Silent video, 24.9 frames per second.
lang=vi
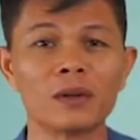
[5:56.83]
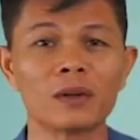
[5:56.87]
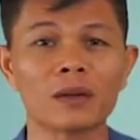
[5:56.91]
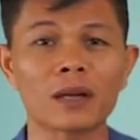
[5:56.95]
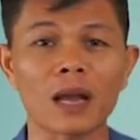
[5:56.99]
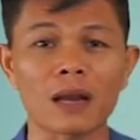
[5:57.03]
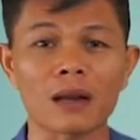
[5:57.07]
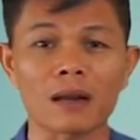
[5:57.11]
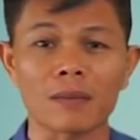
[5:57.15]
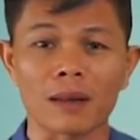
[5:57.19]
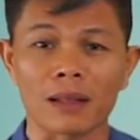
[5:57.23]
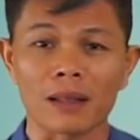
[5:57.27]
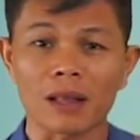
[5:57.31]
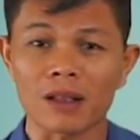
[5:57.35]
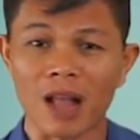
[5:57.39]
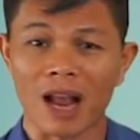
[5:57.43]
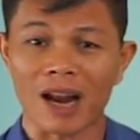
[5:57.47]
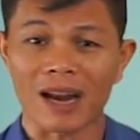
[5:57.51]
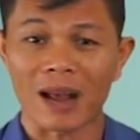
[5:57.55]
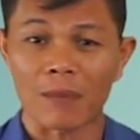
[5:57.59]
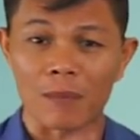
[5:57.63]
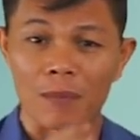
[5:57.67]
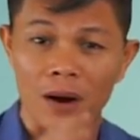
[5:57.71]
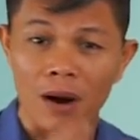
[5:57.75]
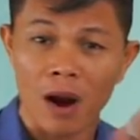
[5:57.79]
Các bạn nói thằng
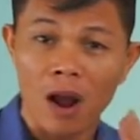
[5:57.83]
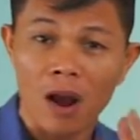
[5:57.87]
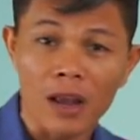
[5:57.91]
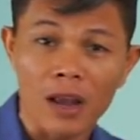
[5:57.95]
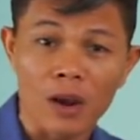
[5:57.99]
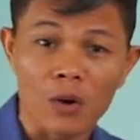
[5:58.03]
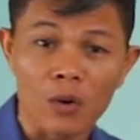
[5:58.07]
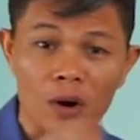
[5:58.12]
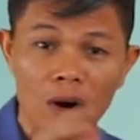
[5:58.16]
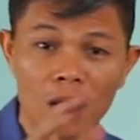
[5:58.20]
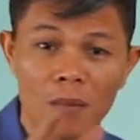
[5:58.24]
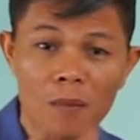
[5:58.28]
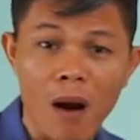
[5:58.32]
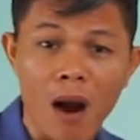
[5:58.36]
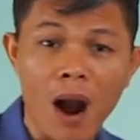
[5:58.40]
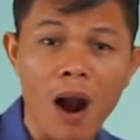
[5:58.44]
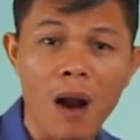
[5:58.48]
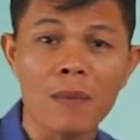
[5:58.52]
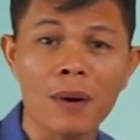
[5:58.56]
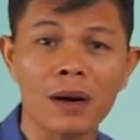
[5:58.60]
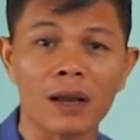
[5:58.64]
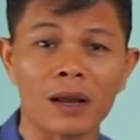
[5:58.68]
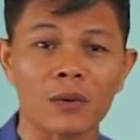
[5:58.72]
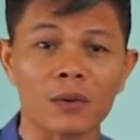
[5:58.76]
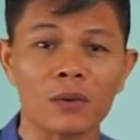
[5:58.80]
nào mà nó yêu nó
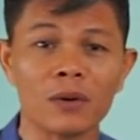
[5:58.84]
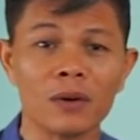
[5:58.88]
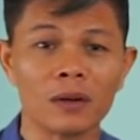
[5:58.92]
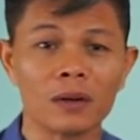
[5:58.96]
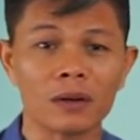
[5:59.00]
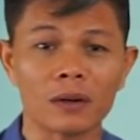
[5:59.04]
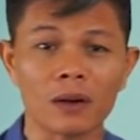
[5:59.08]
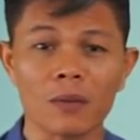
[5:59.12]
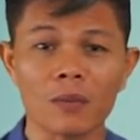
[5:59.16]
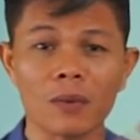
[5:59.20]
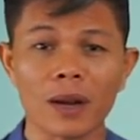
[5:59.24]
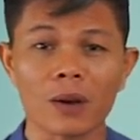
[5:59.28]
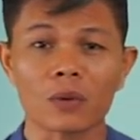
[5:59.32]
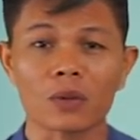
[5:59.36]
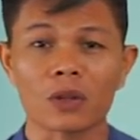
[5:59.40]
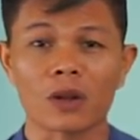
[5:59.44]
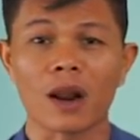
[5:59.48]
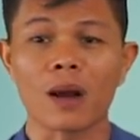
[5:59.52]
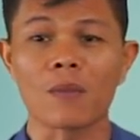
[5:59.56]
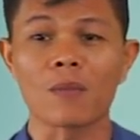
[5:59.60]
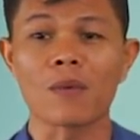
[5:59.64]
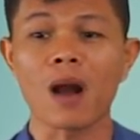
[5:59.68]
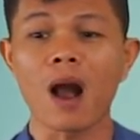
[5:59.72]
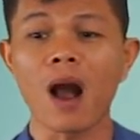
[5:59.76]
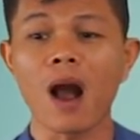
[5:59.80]
mới liều, nó không yêu thì
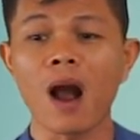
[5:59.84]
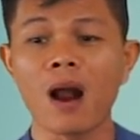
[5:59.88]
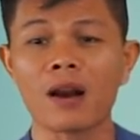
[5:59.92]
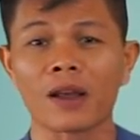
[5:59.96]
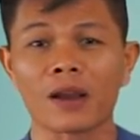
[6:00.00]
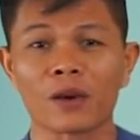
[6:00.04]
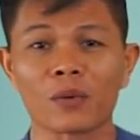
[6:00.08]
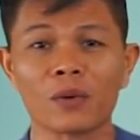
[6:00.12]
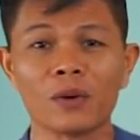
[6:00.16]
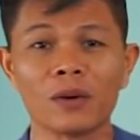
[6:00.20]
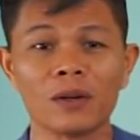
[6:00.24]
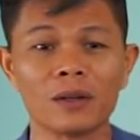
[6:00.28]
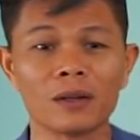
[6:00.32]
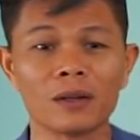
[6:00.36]
nó không có liều.